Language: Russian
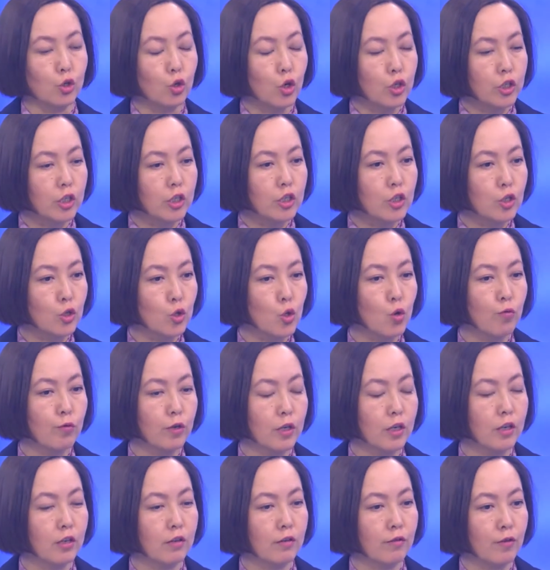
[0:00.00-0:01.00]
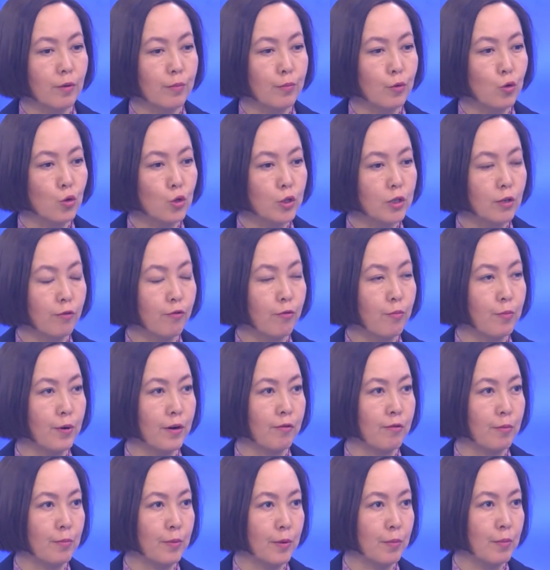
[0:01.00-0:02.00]
один из новых э, вопросов
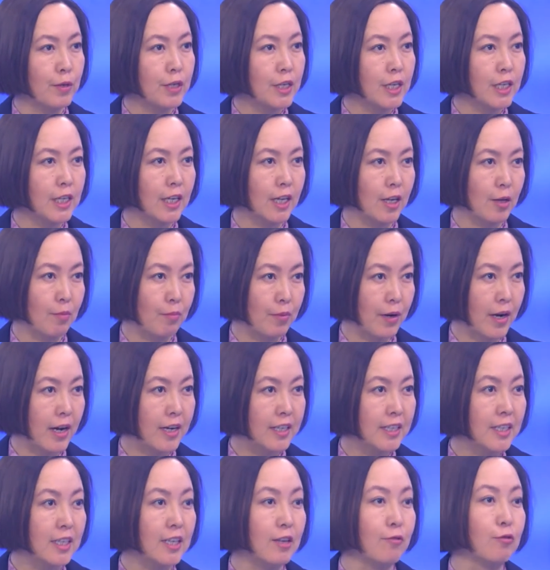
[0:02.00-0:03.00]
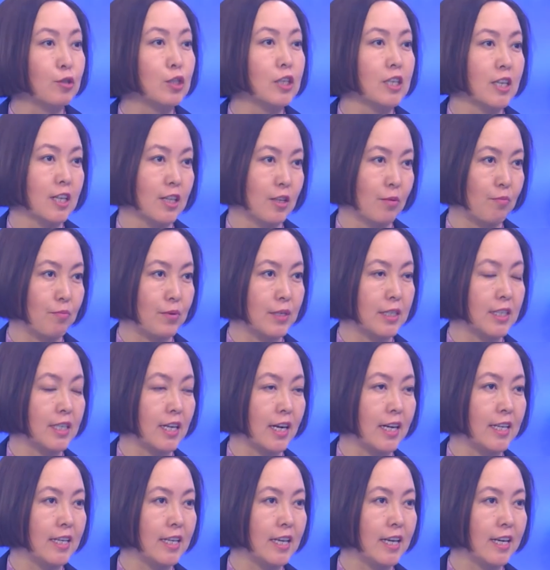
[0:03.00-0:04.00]
правоприменительной практики в целом по
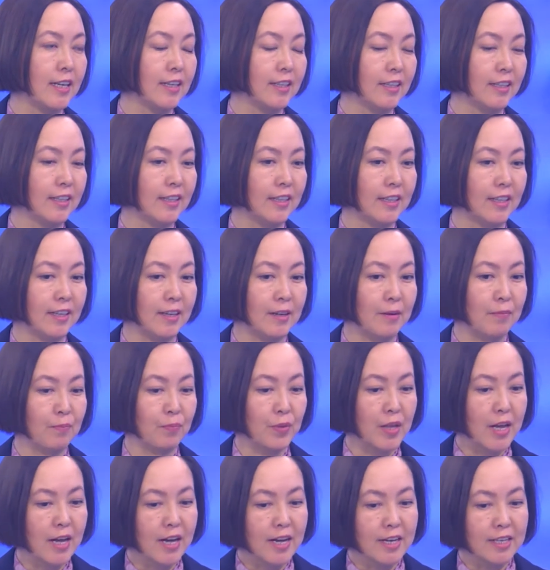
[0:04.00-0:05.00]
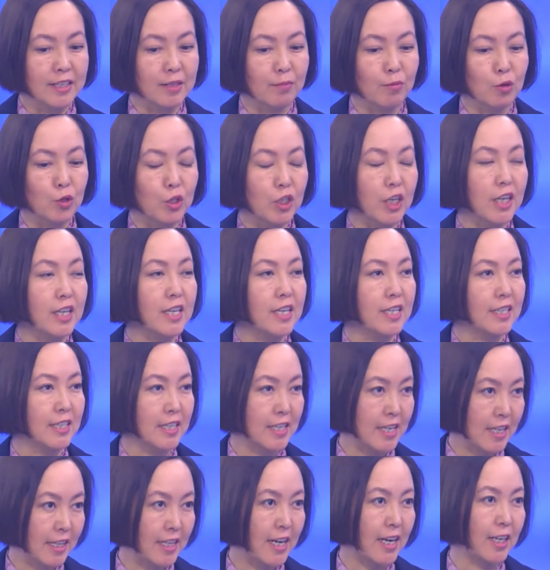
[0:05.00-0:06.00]
стране – это соблюдение
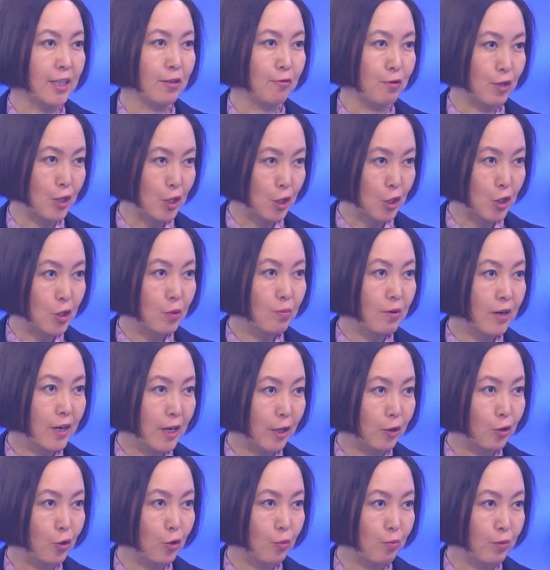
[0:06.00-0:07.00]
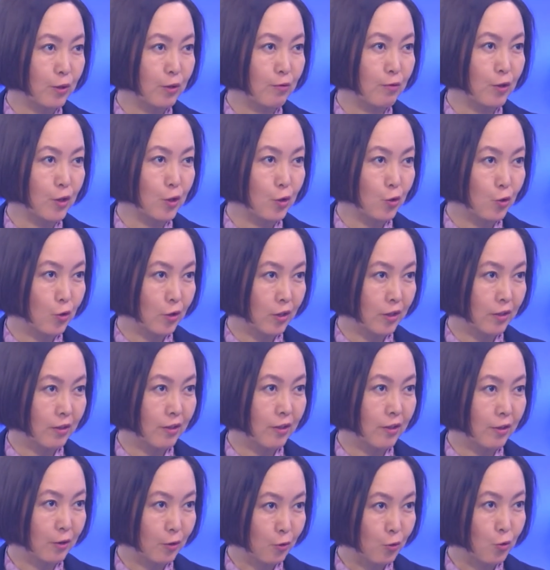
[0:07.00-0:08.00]
санитарного режима, который был введен
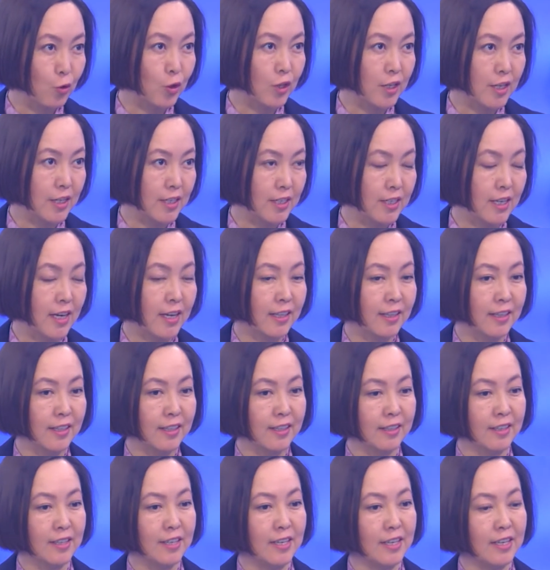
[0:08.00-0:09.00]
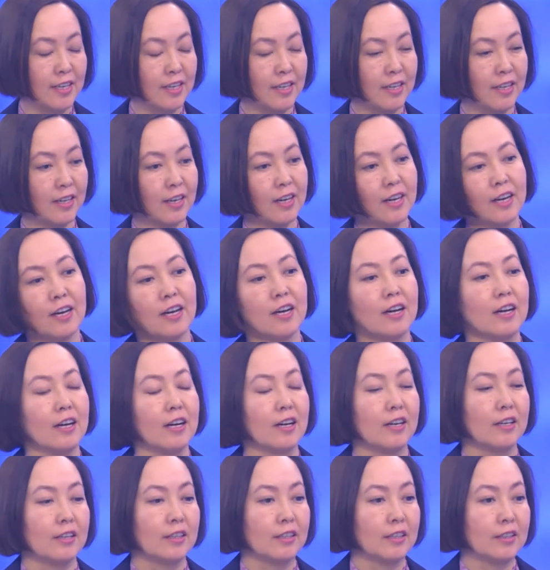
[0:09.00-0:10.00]
э, год назад. И,
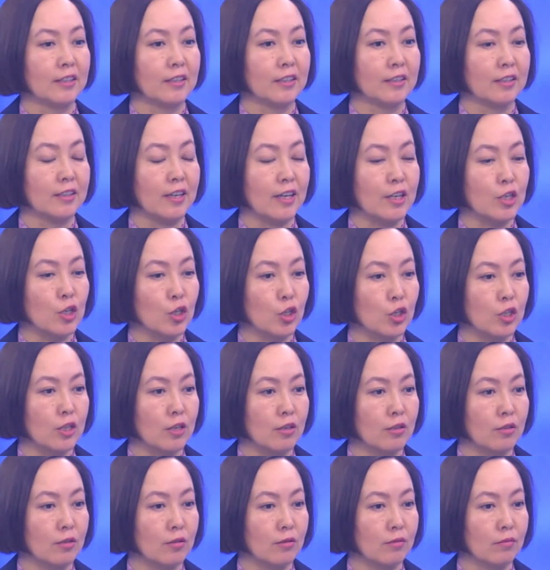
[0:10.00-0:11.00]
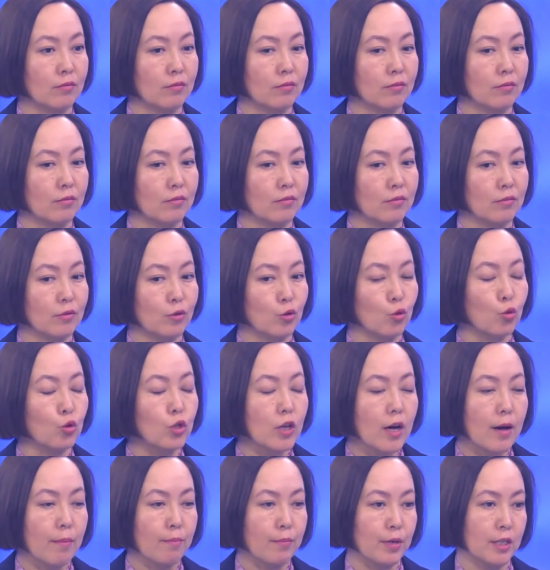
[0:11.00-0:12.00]
э, конечно,
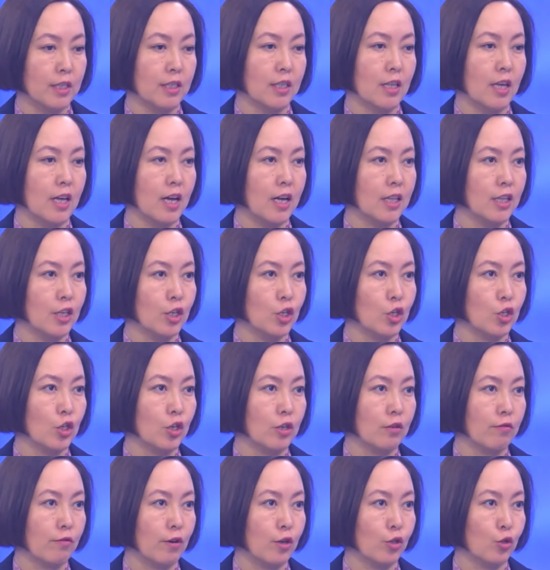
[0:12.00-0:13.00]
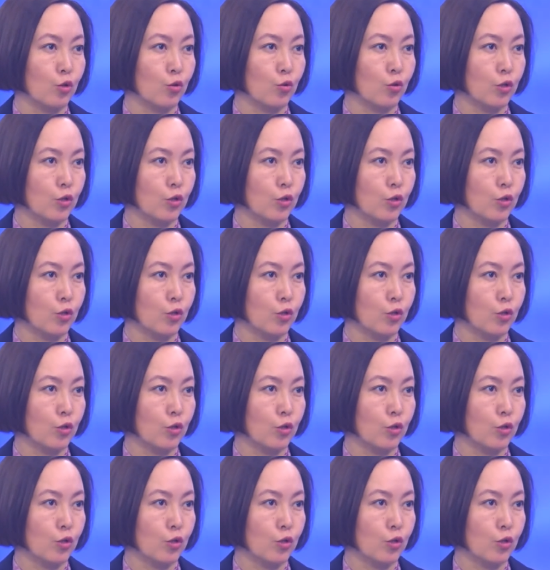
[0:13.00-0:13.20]
судам предстояло решить важную